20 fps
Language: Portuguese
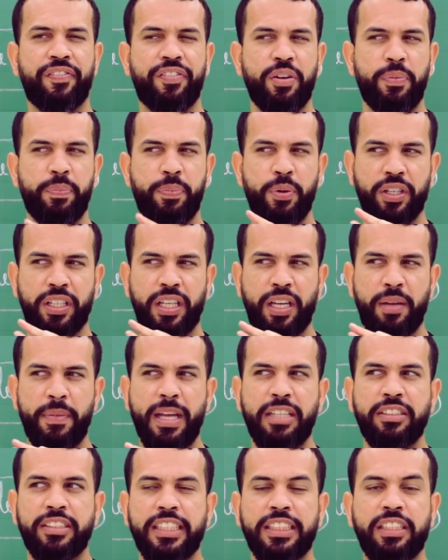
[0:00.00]
foi um pouquinho
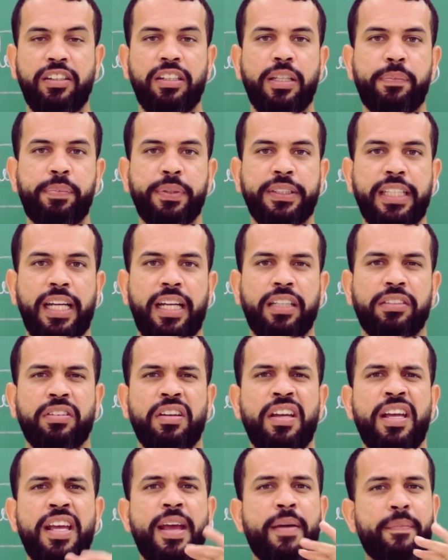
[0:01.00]
menos que 50%.
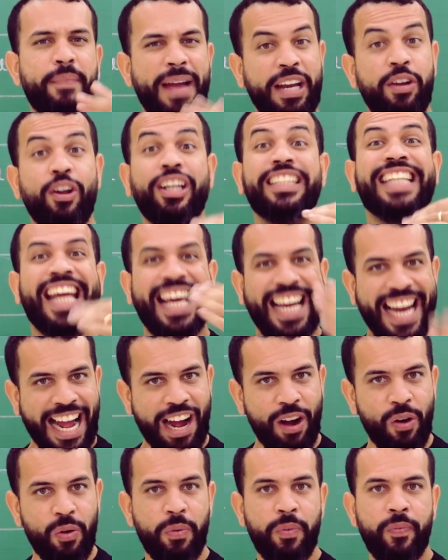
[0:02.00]
Mas no
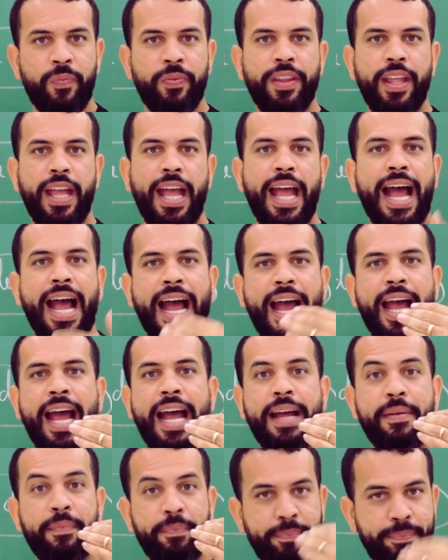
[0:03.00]
geral,
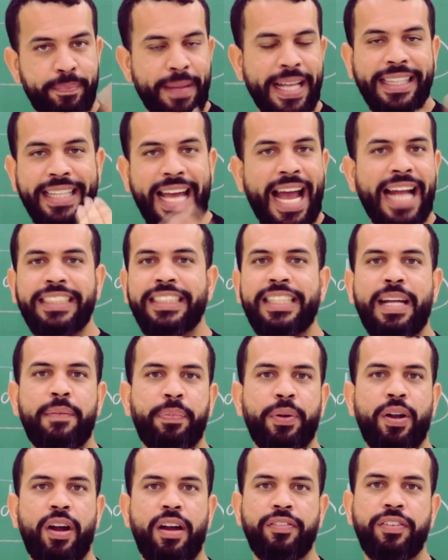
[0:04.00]
metade da
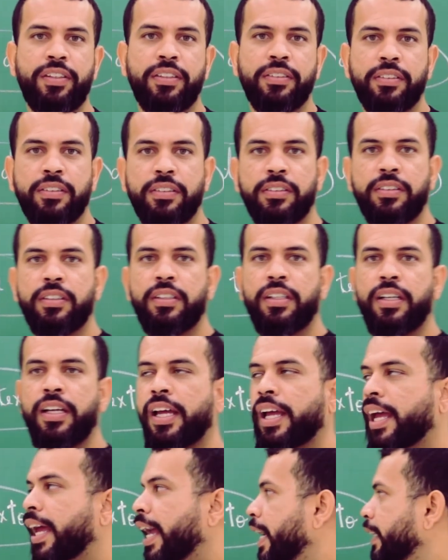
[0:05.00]
prova
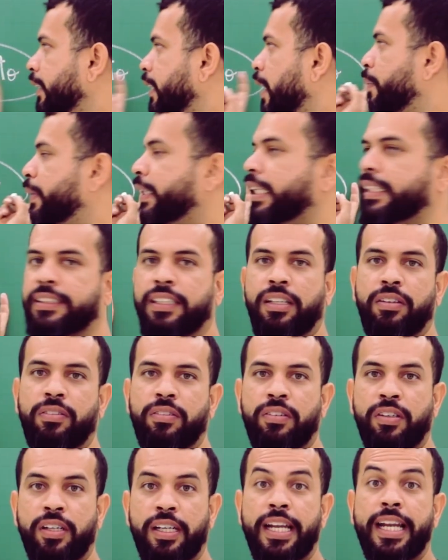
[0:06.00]
é
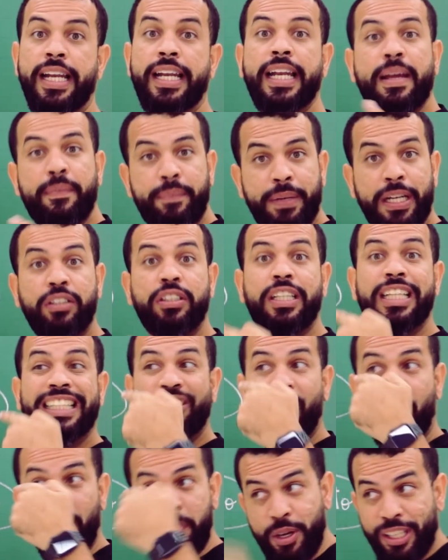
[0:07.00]
interpretação. Lembrando que
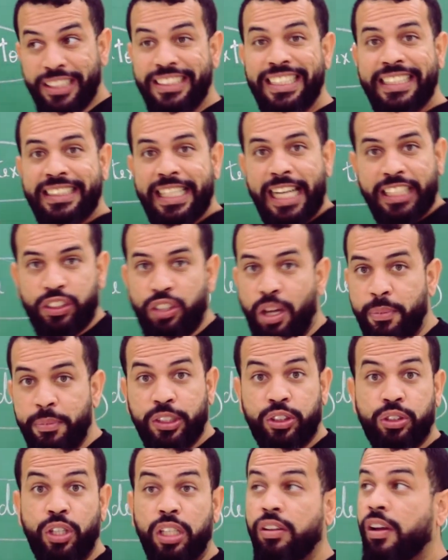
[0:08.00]
2017 e
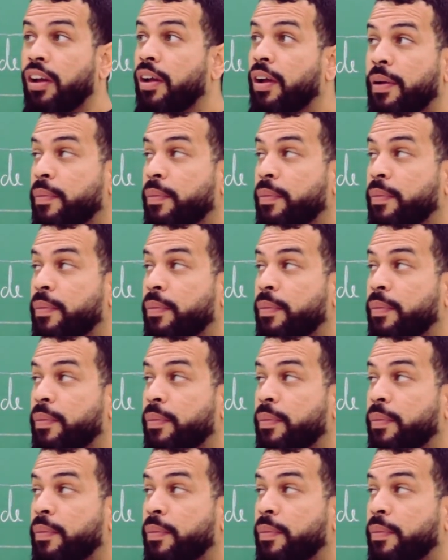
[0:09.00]
2018,